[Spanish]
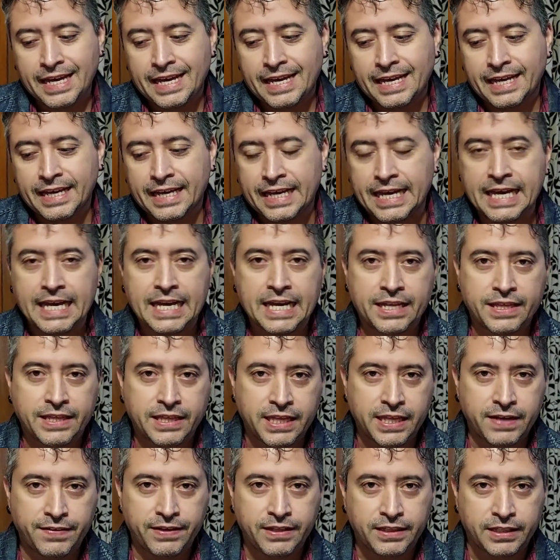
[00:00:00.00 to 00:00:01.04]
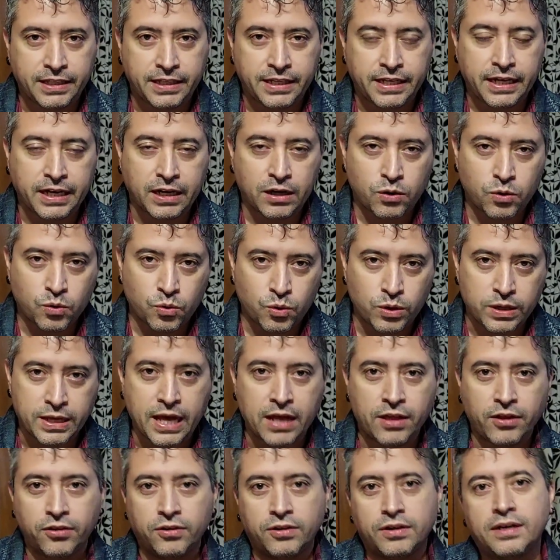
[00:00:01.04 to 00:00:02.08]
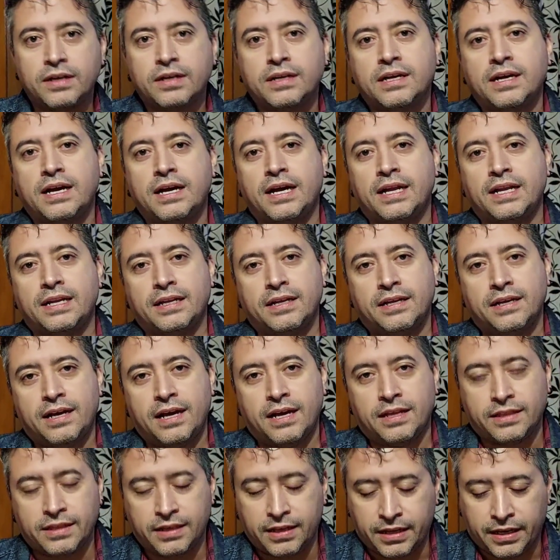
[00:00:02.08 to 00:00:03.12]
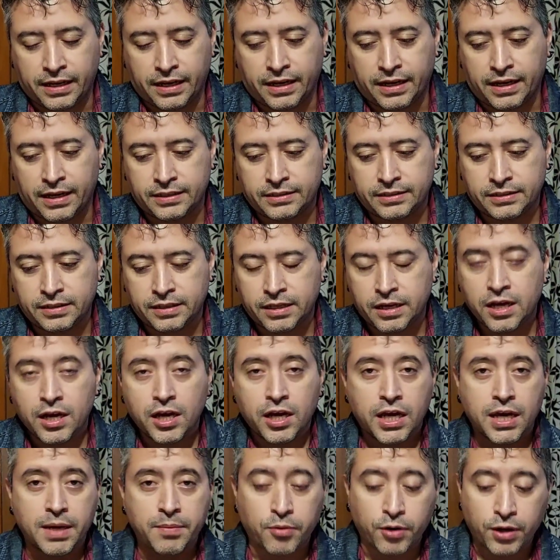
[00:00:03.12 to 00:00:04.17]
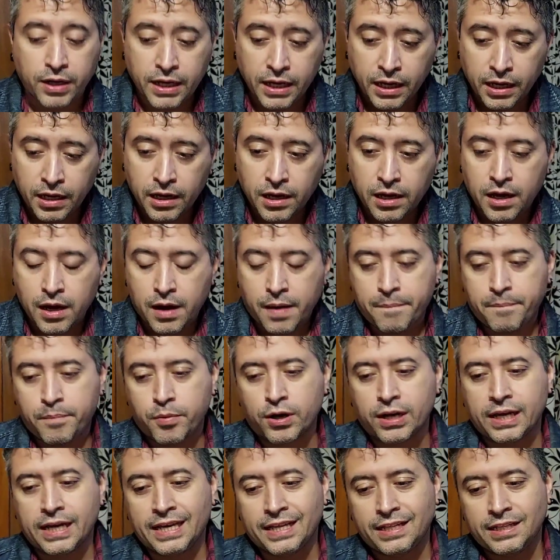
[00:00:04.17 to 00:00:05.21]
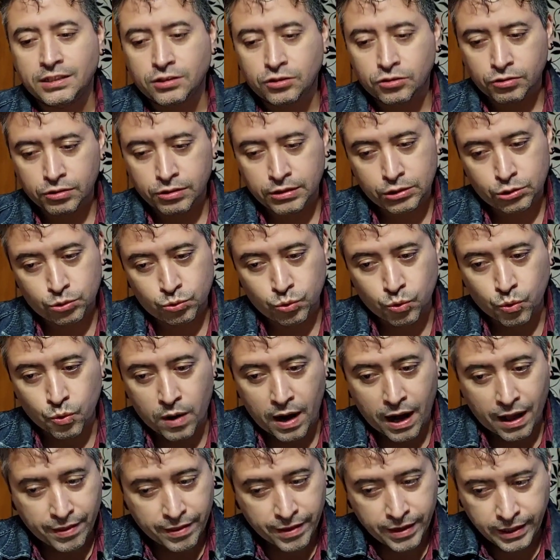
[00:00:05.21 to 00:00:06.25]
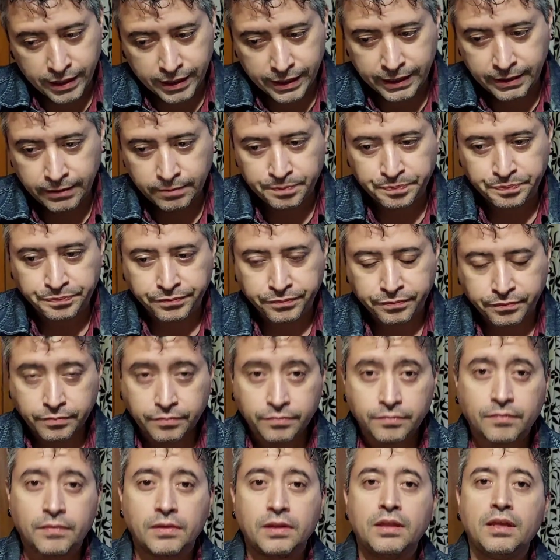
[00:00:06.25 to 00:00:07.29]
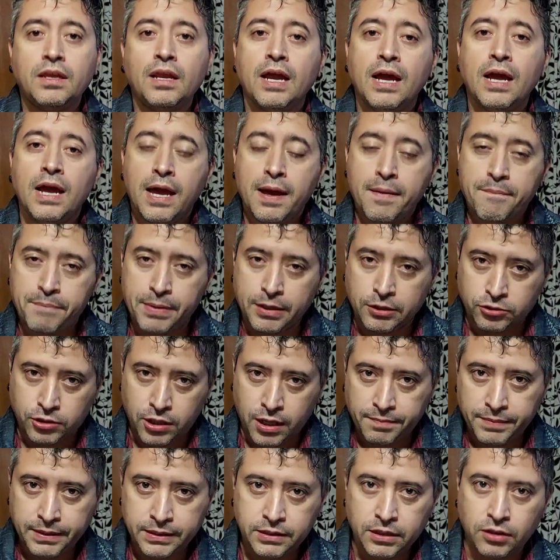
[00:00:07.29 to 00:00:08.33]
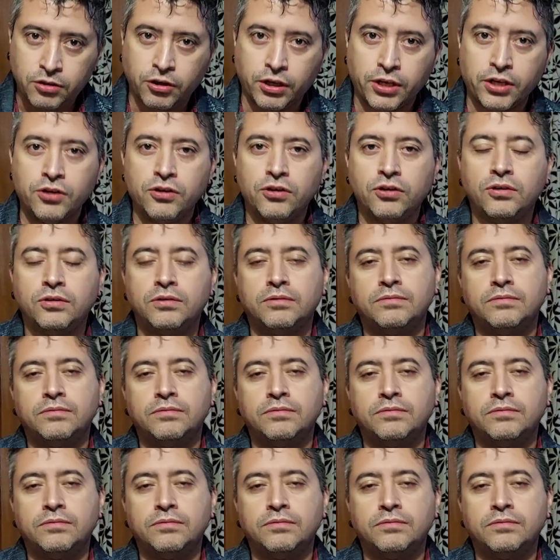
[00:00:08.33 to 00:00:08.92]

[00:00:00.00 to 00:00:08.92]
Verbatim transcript: que debes tener cuidado al adquirirlas. ¿Y por qué? Porque dentro de su ADN Personalmente lo que yo